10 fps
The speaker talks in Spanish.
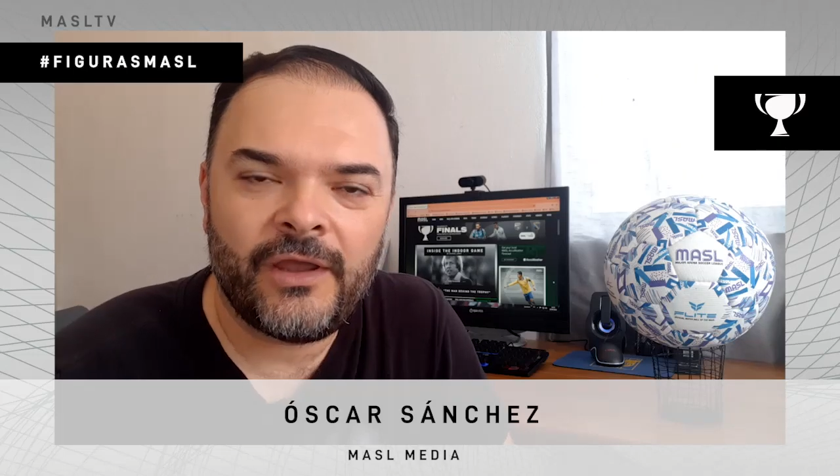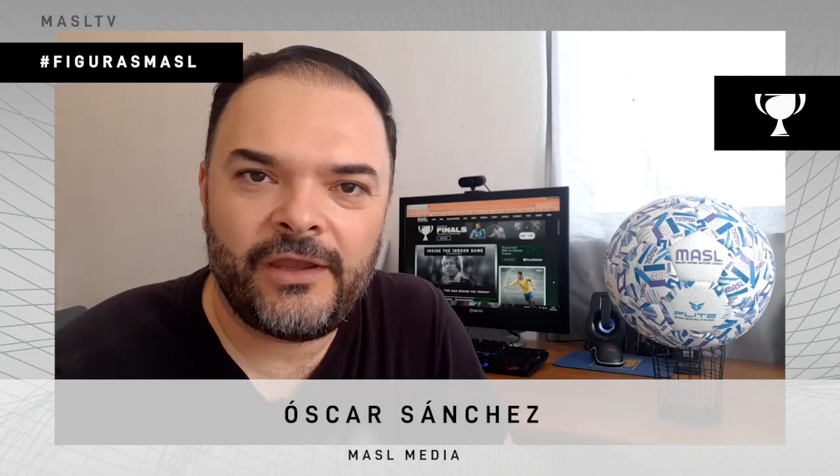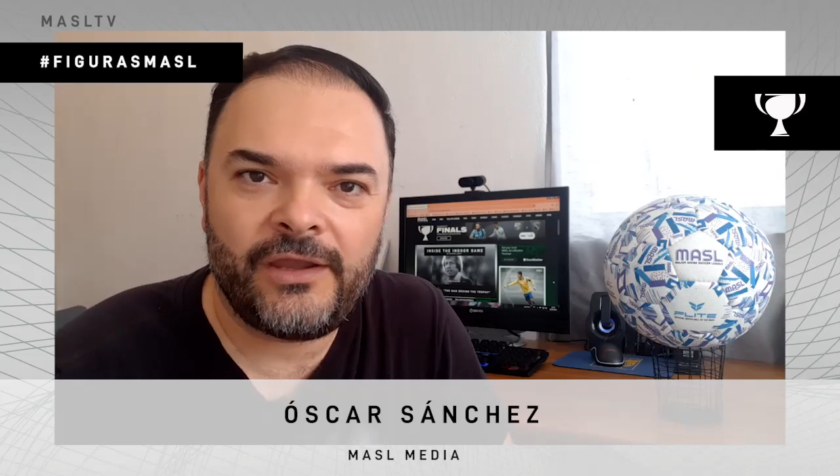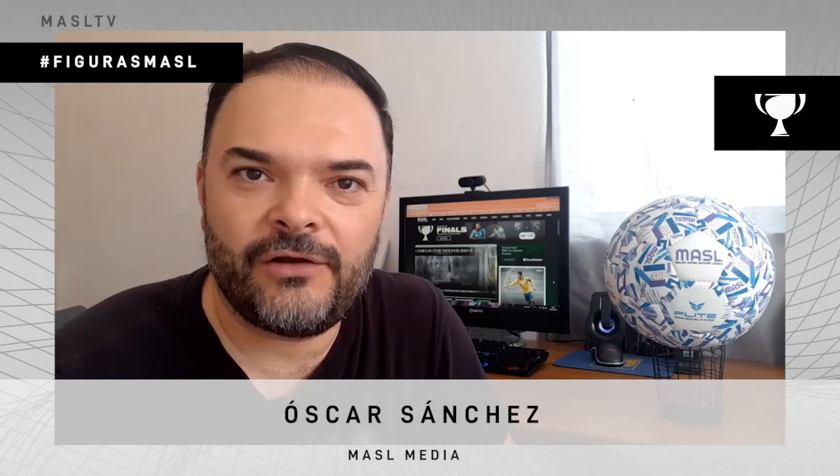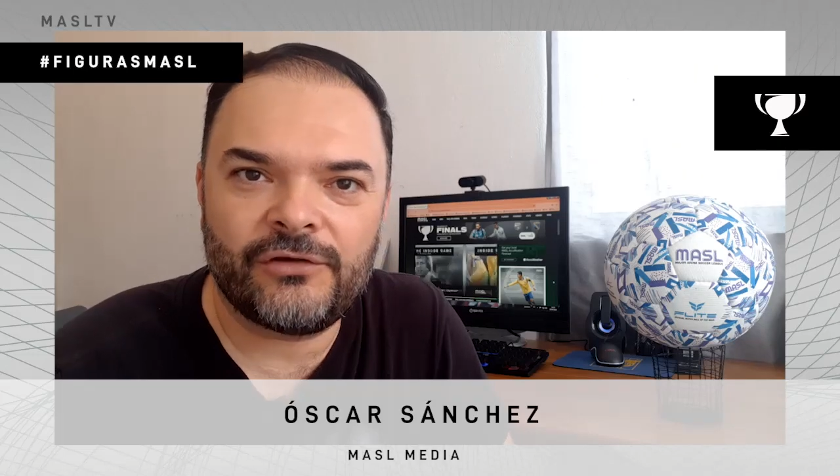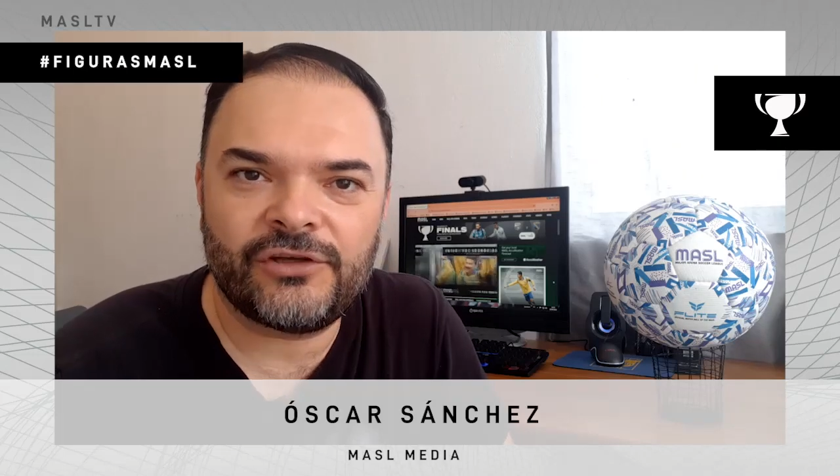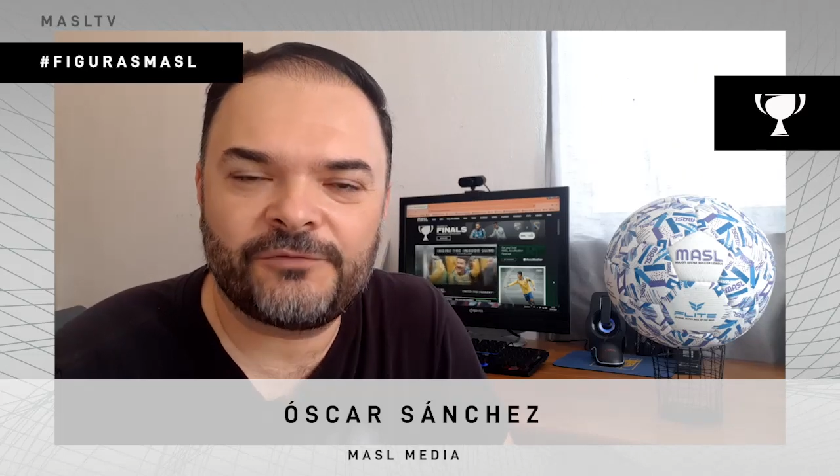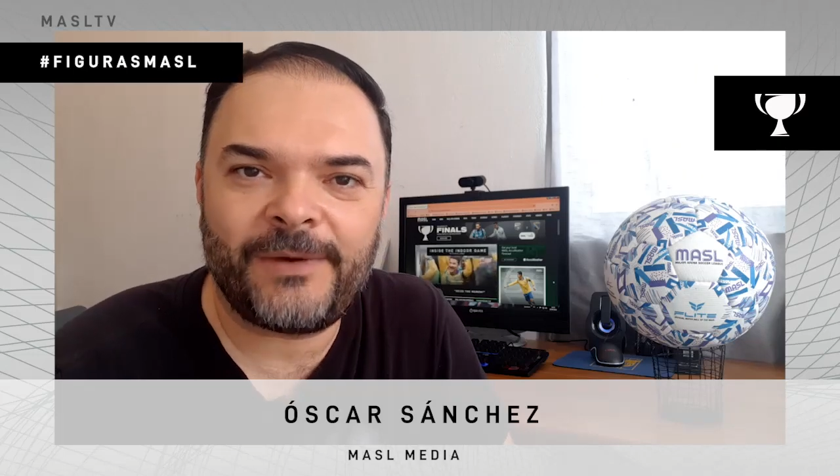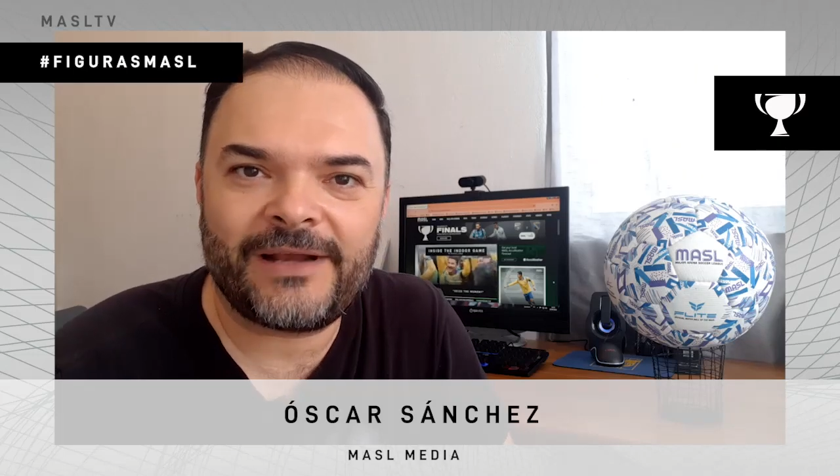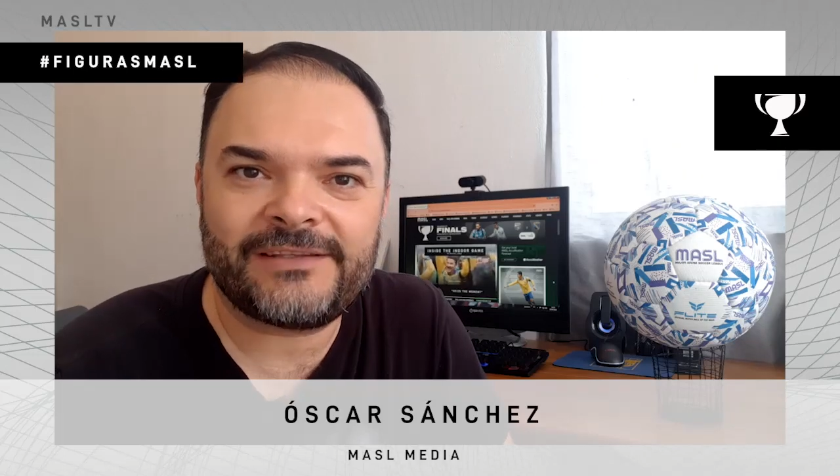y en los
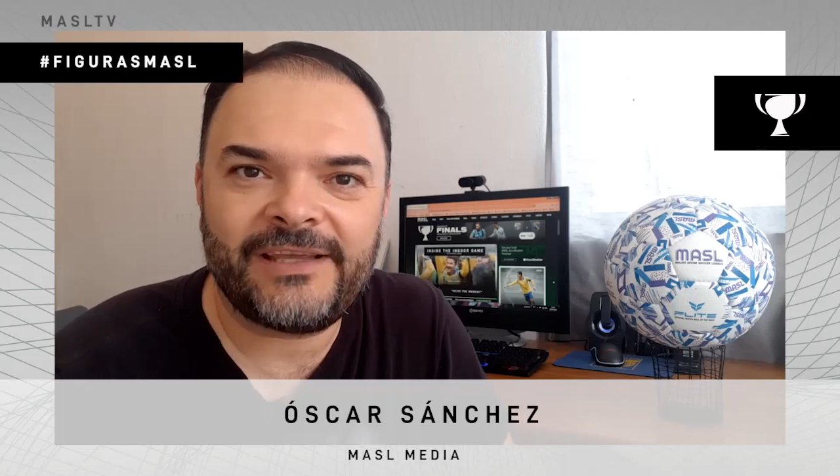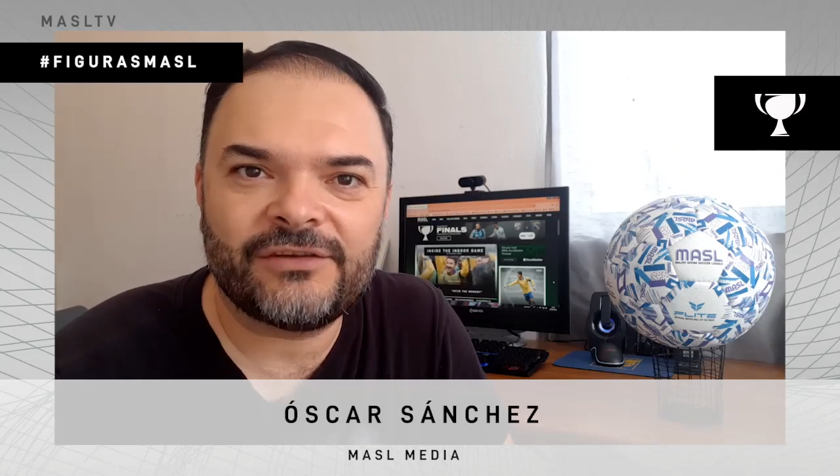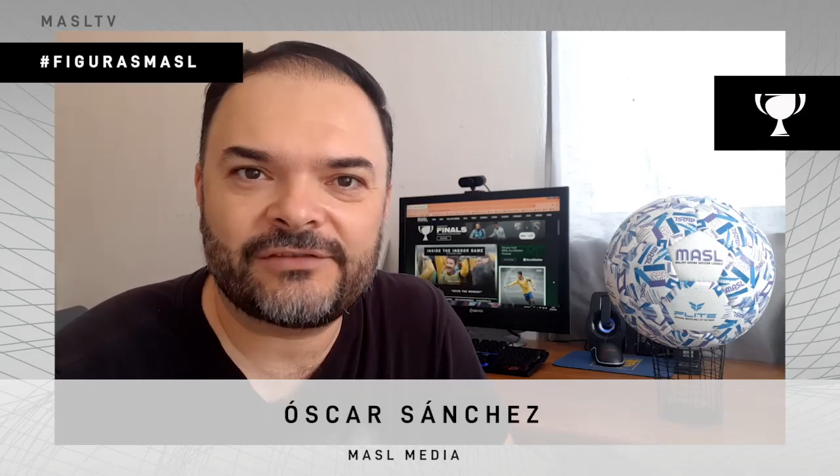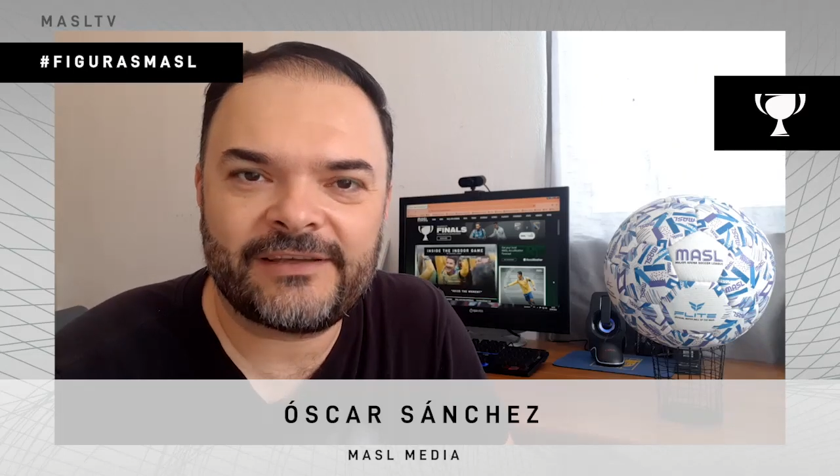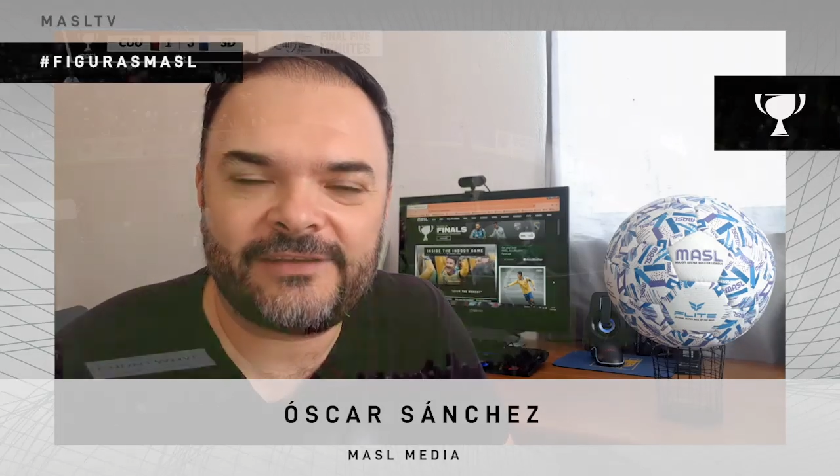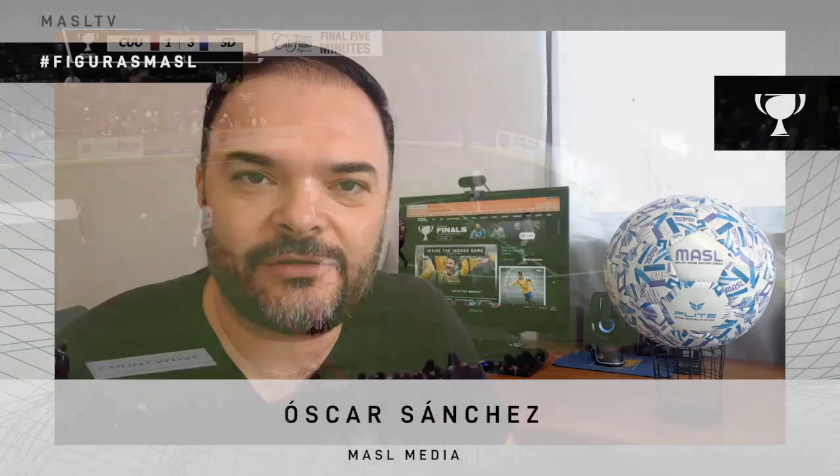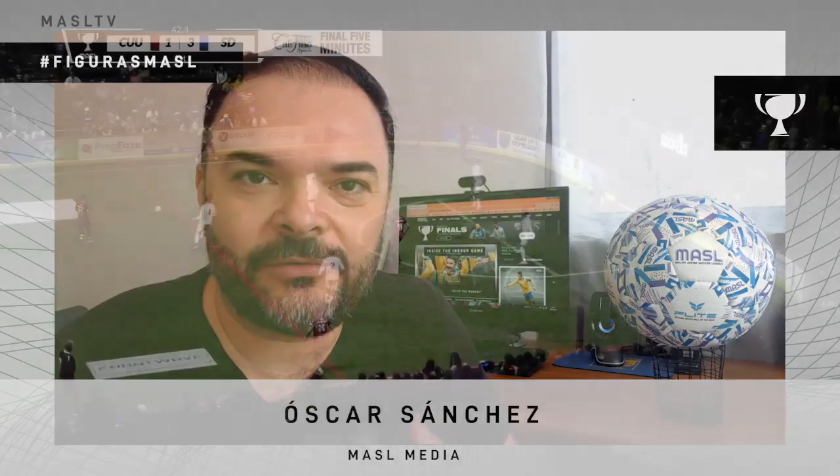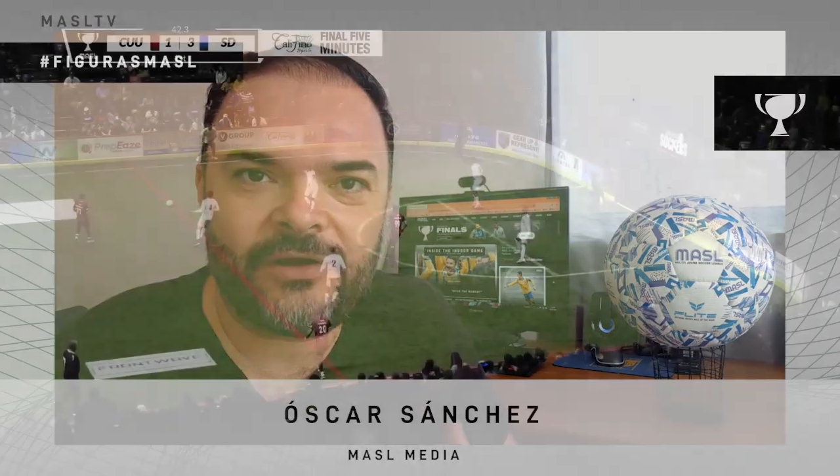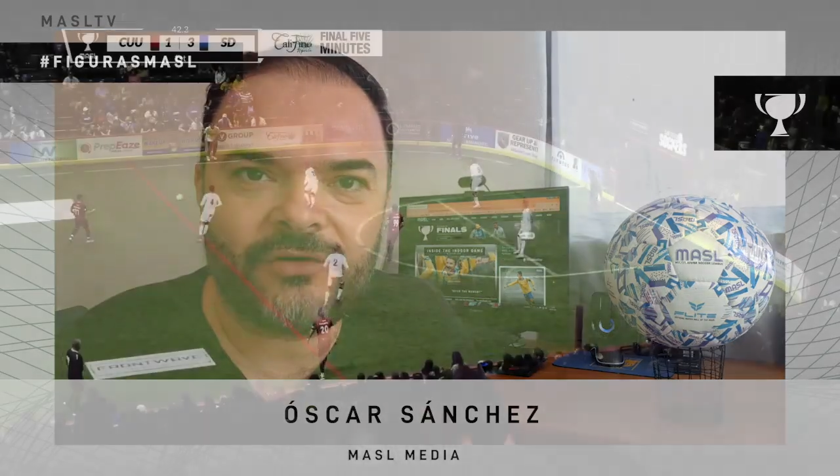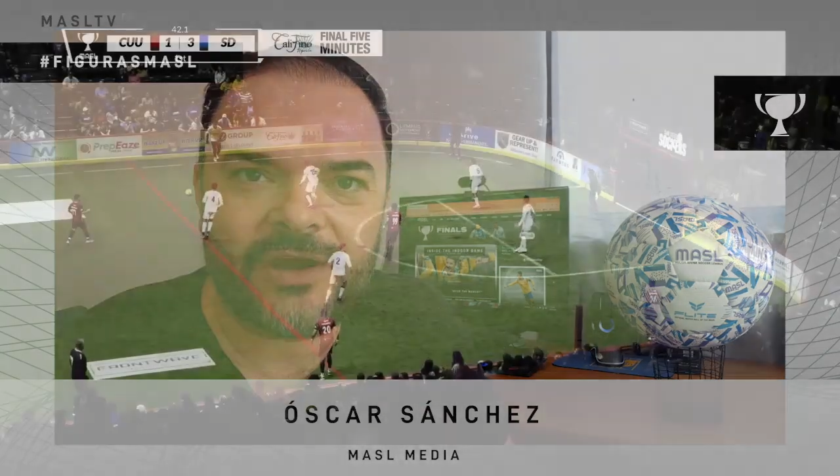dos partidos que se
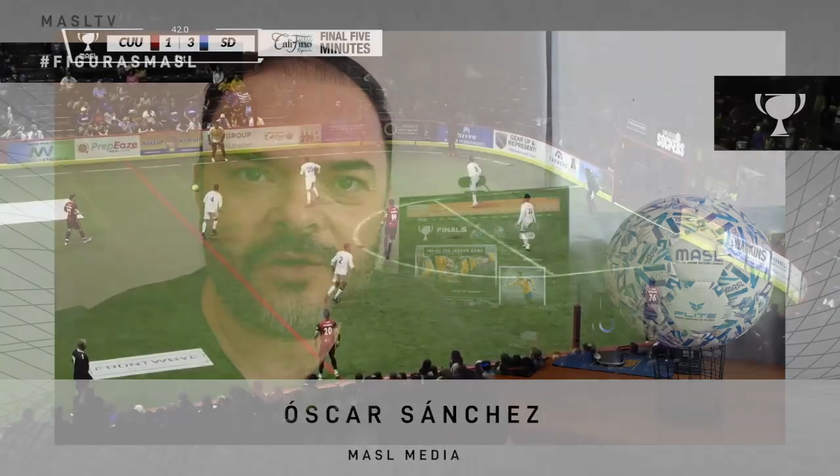tuvieron que